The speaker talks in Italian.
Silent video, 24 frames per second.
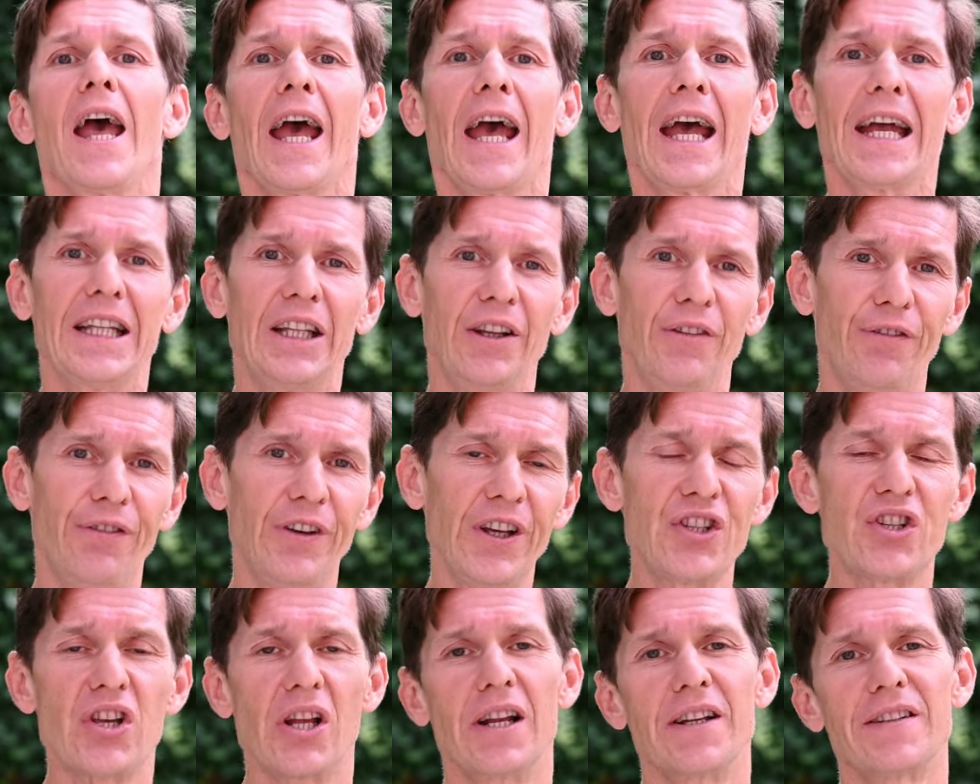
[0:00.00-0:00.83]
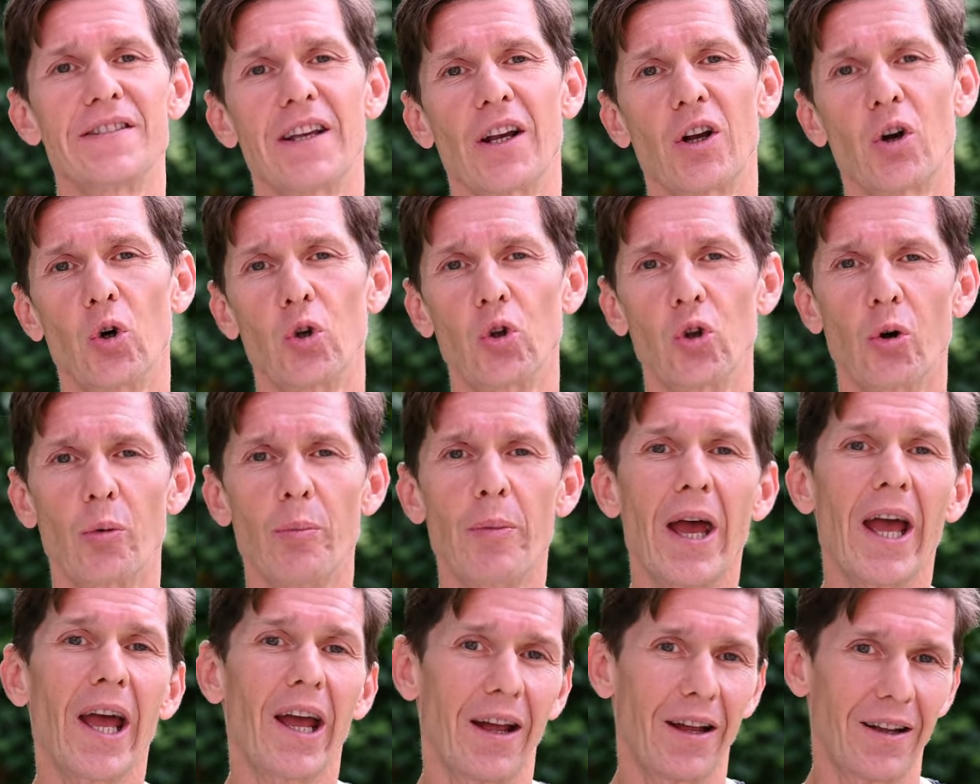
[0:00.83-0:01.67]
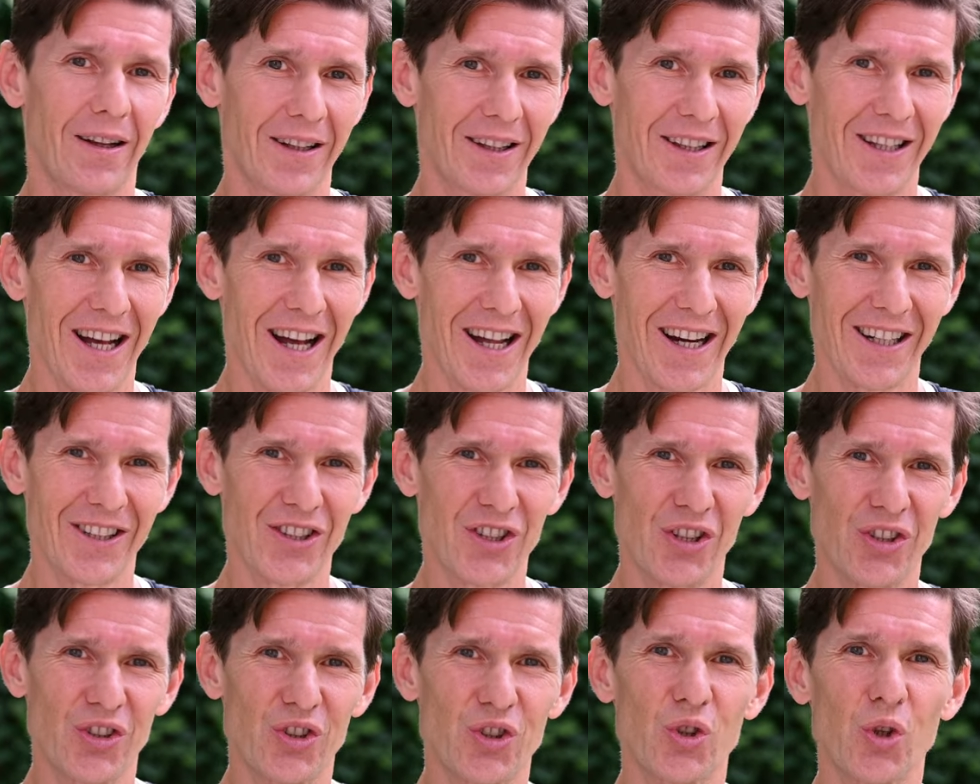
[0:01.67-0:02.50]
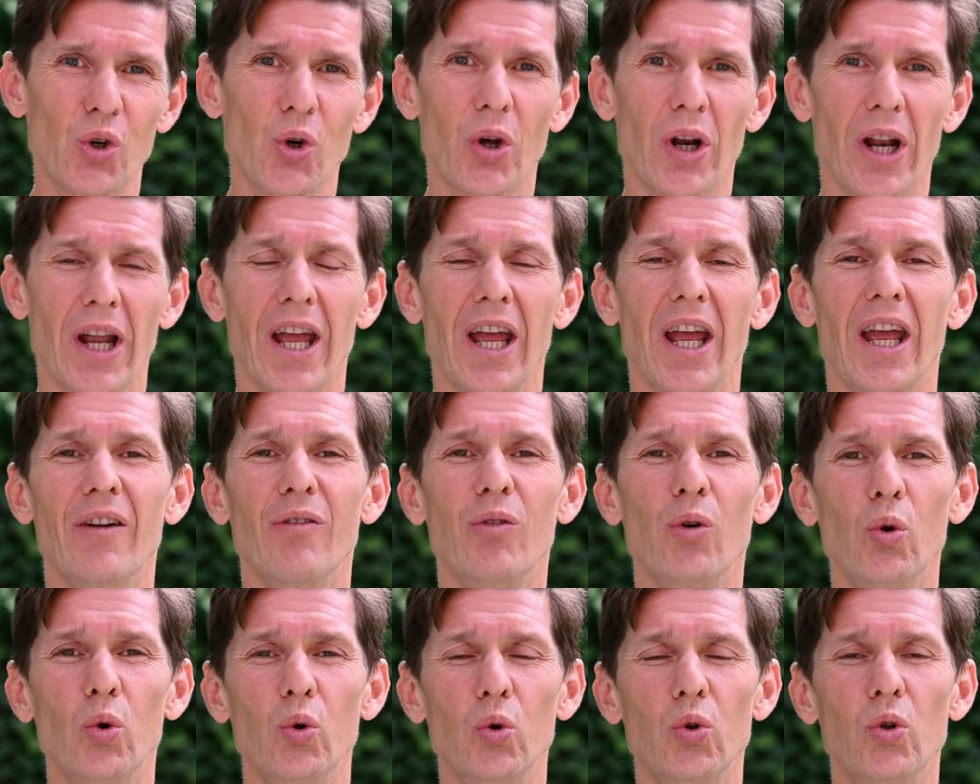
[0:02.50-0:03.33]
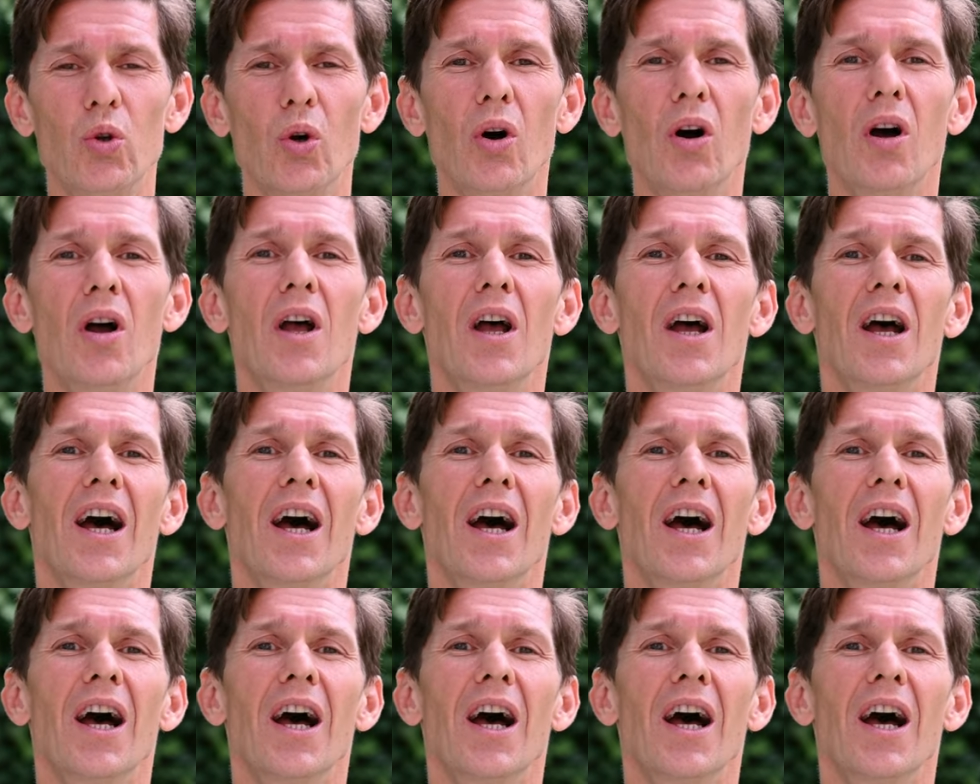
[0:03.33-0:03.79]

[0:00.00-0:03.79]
È difficile, secondo me, da recensore evoluto,